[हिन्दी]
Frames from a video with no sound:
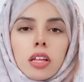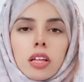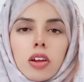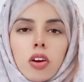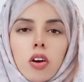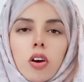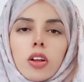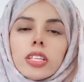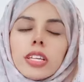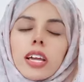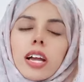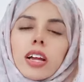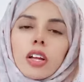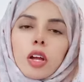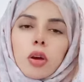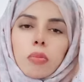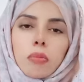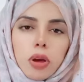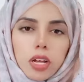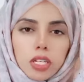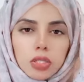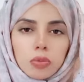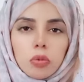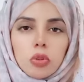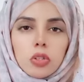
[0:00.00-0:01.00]
और यहाँ का
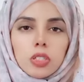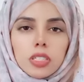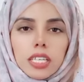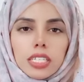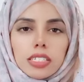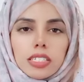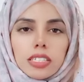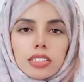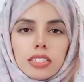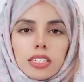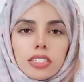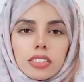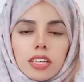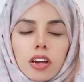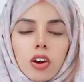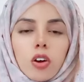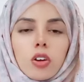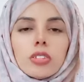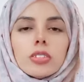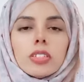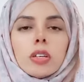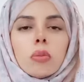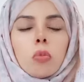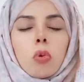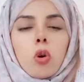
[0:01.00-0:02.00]
पासपोर्ट दे देता था और
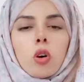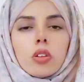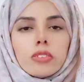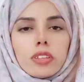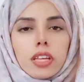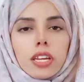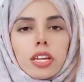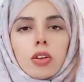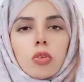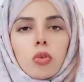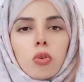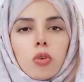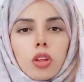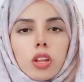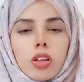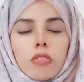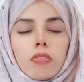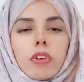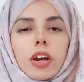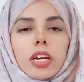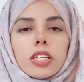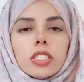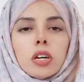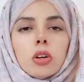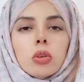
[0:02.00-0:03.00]
इससे बहुत सारे लोगों ने
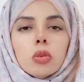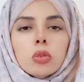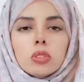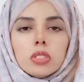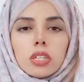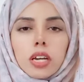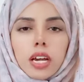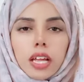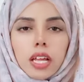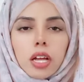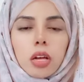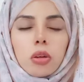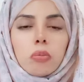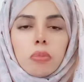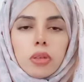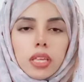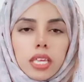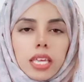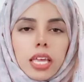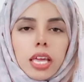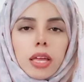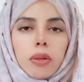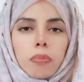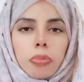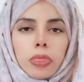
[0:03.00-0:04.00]
फ़ायदा उठाया भी
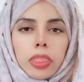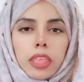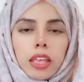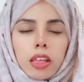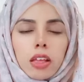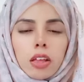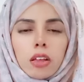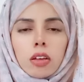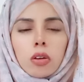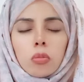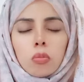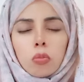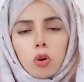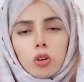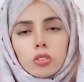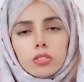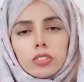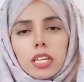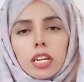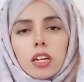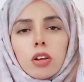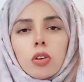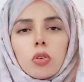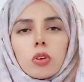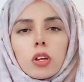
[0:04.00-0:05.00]
है बहुत सारे
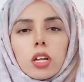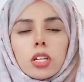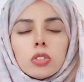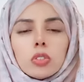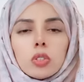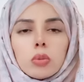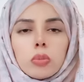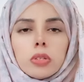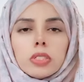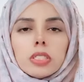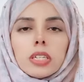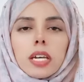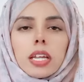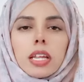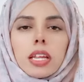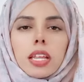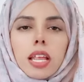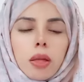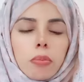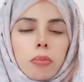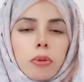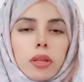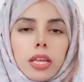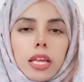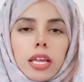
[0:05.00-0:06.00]
लोग हैं जो बेचारे रह
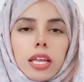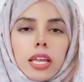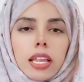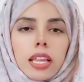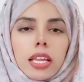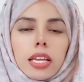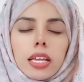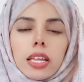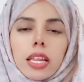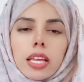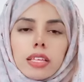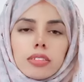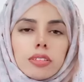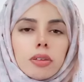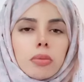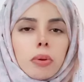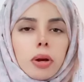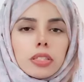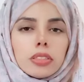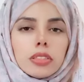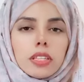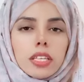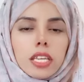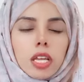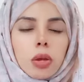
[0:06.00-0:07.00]
भी गए हैं लेकिन ऐसी
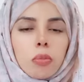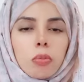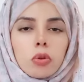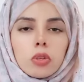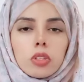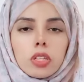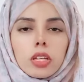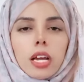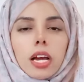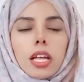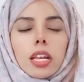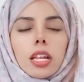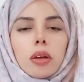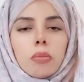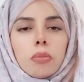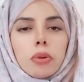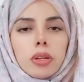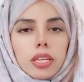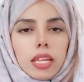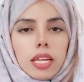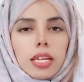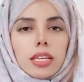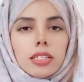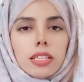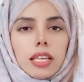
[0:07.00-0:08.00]
बात नहीं कि पुर्तगाल अभी
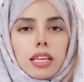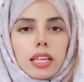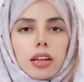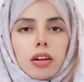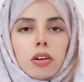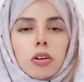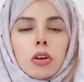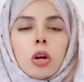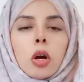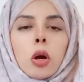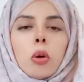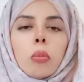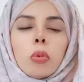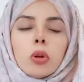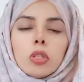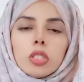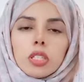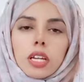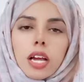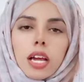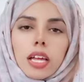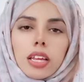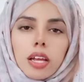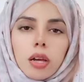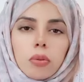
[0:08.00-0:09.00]
नहीं दे रहा
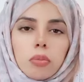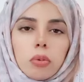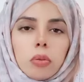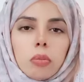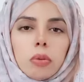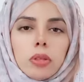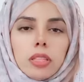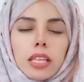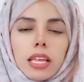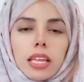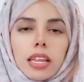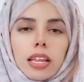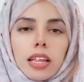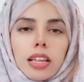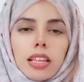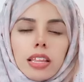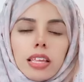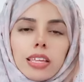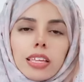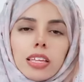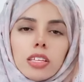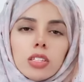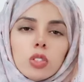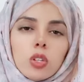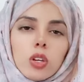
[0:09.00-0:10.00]
पुर्तगाल अभी भी दे रहा है
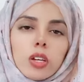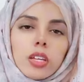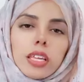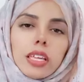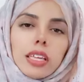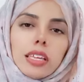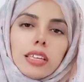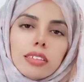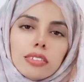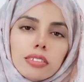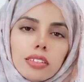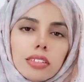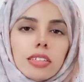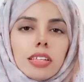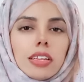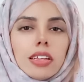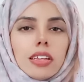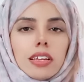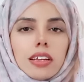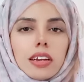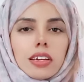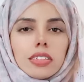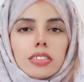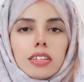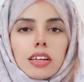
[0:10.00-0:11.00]
लेकिन जो एक ईजी
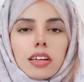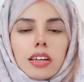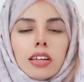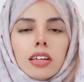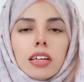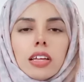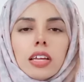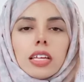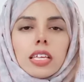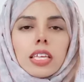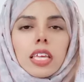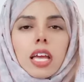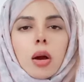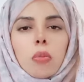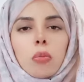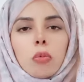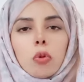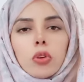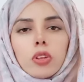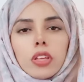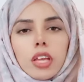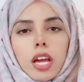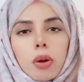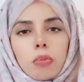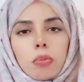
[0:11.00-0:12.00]
तरीका था कि आप
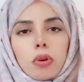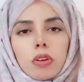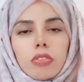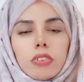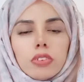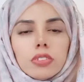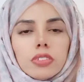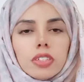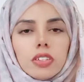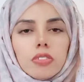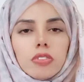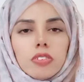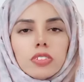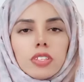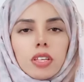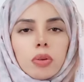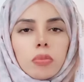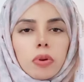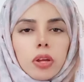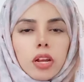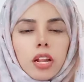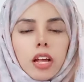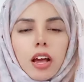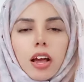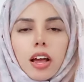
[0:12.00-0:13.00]
लोग यहाँ पर विजिट वीज़े
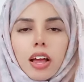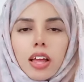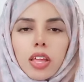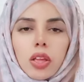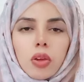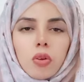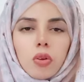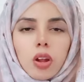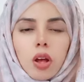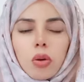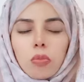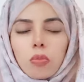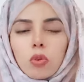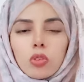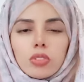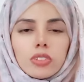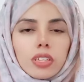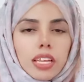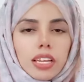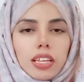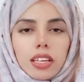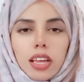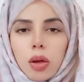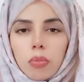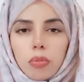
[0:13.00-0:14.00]
पर आएँ और आपको
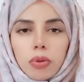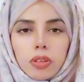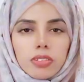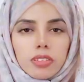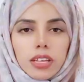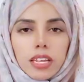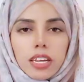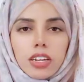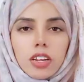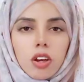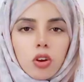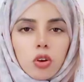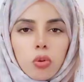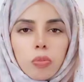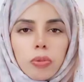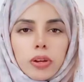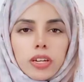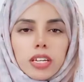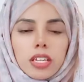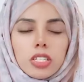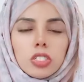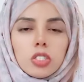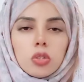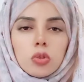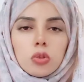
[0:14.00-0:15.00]
सारी आपकी सारी
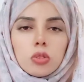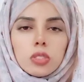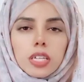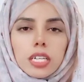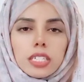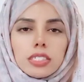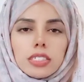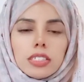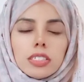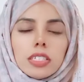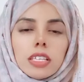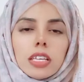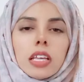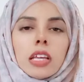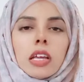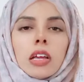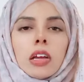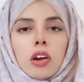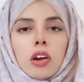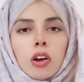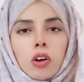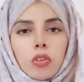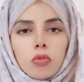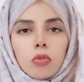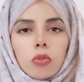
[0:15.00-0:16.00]
डॉक्यूमेंटेशन हो जाती थी
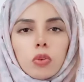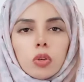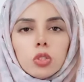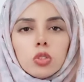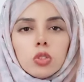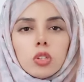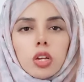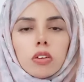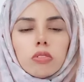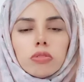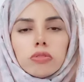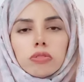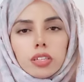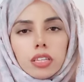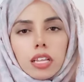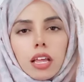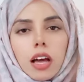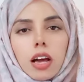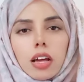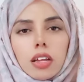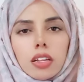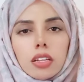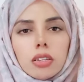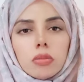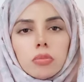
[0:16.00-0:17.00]
वो जो है
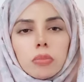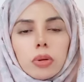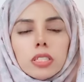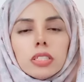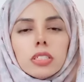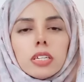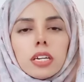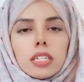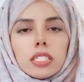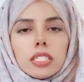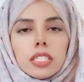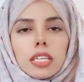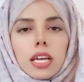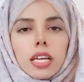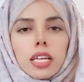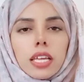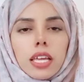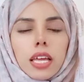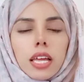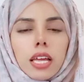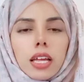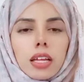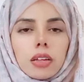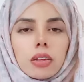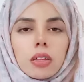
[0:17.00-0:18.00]
फ़िलहाल बंद कर दिया
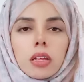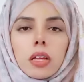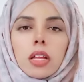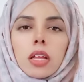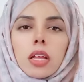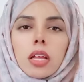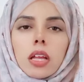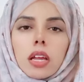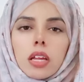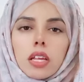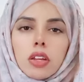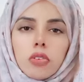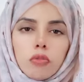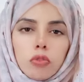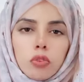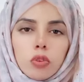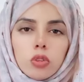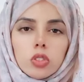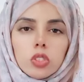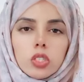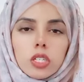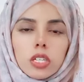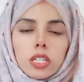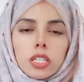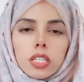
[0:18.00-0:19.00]
गया है इन
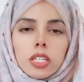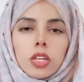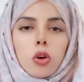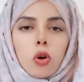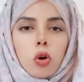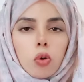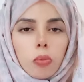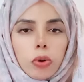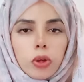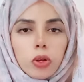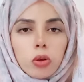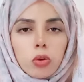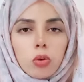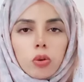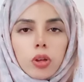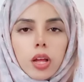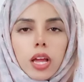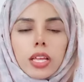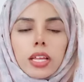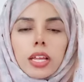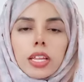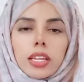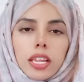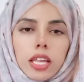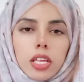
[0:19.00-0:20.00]
फ्यूचर ये ओपन होगा
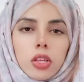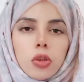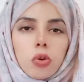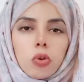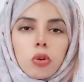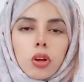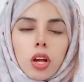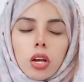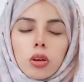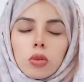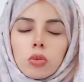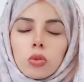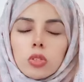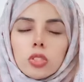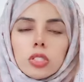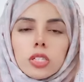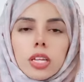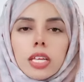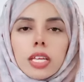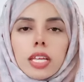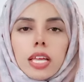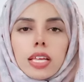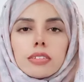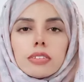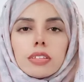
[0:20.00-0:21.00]
या नहीं होगा कुछ नहीं
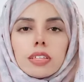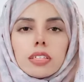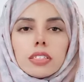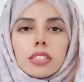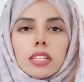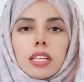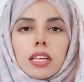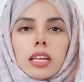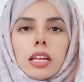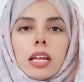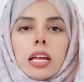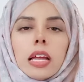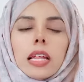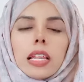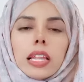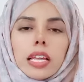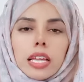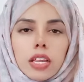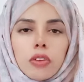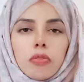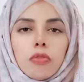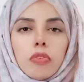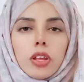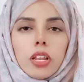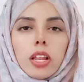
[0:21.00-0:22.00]
कह सकते
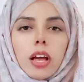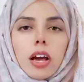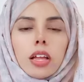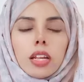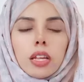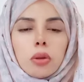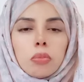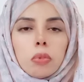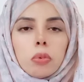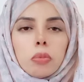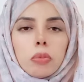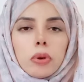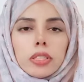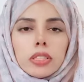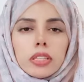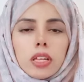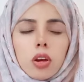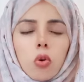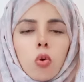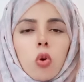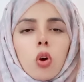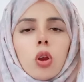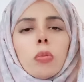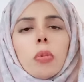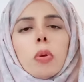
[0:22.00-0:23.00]
लेकिन फ़िलहाल अभी बंद है
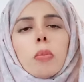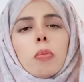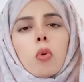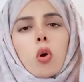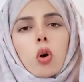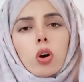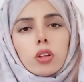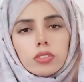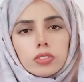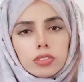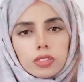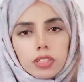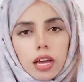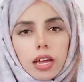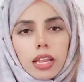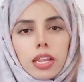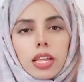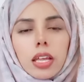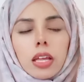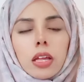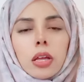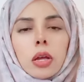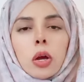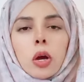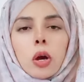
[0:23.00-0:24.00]
और भी बहुत सारे
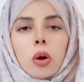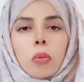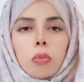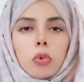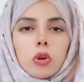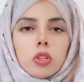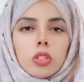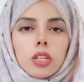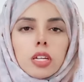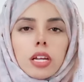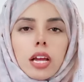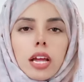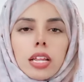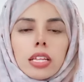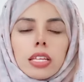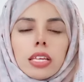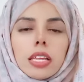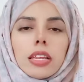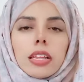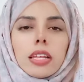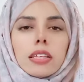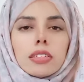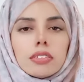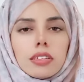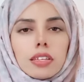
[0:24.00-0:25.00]
पुर्तगाल की
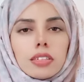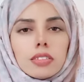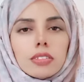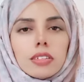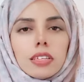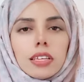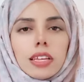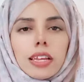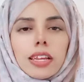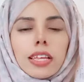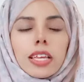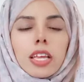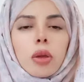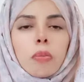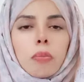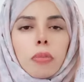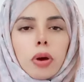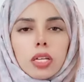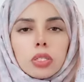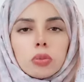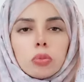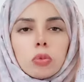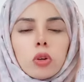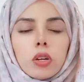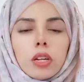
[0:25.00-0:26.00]
रेजिडेंसी लेने के
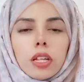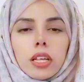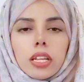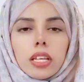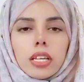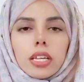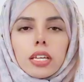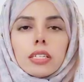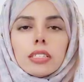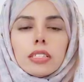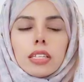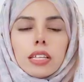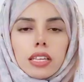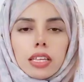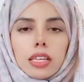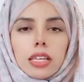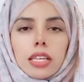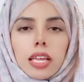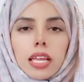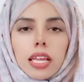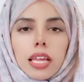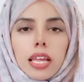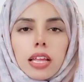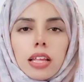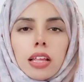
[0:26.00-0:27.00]
पासपोर्ट लेने के तरीके
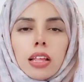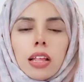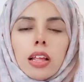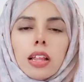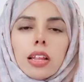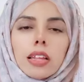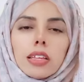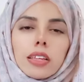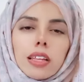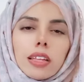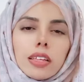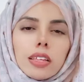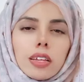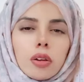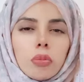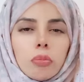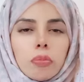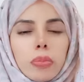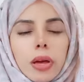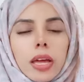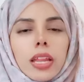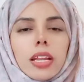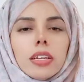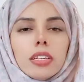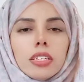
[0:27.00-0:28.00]
हैं लेकिन
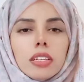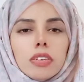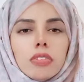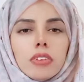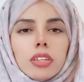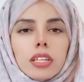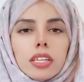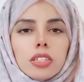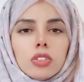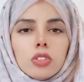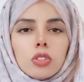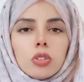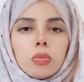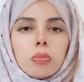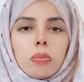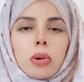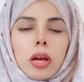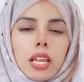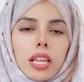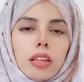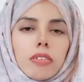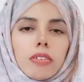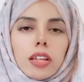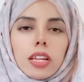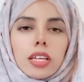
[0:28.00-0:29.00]
कंपैरेटिवली जो
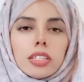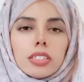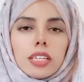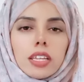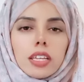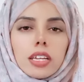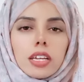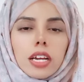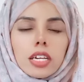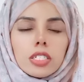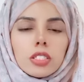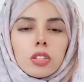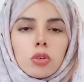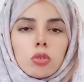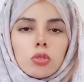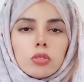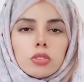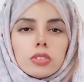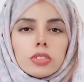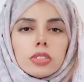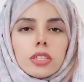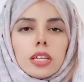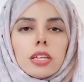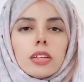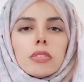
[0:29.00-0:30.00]
पहले वाला तरीका था
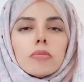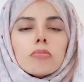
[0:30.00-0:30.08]
उससे